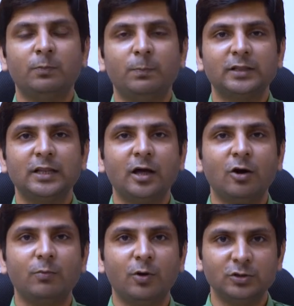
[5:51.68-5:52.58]
तो
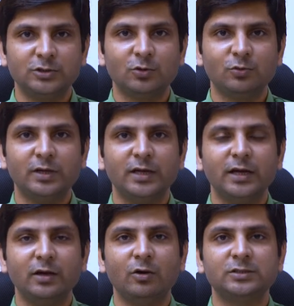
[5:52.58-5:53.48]
बदलाव बहुत ज़रूरी
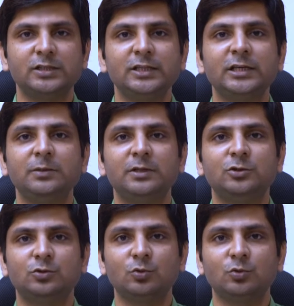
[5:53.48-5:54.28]
है और ज़िंदगी में जो